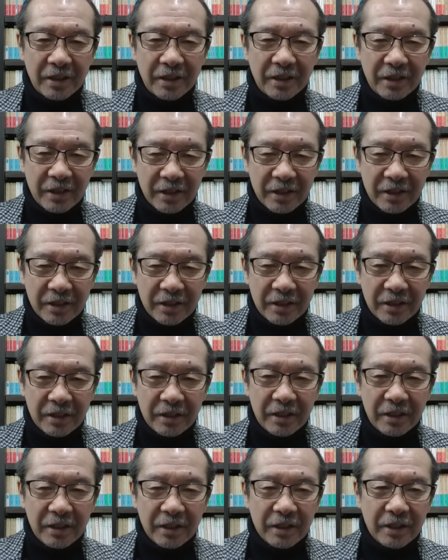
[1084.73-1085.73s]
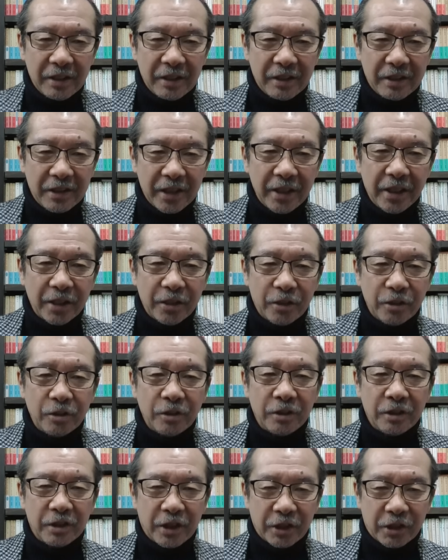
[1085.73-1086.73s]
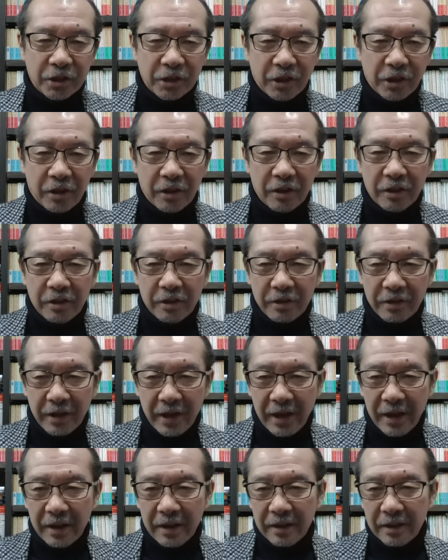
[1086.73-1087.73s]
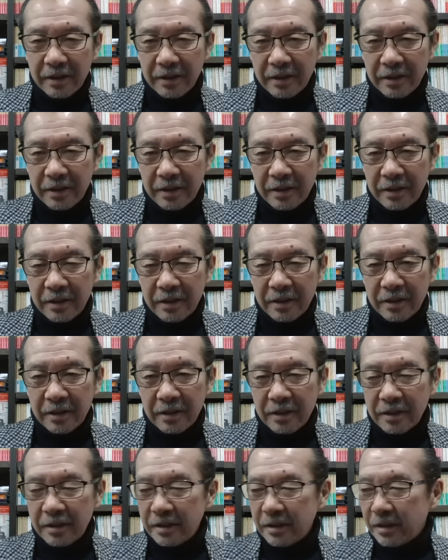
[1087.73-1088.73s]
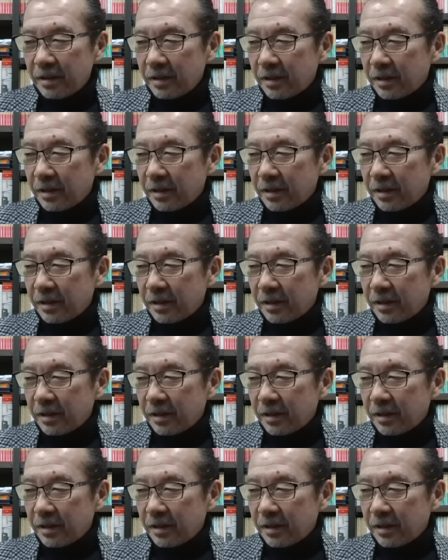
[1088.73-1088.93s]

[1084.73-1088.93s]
うん、出てくるんですよ。ね。うん。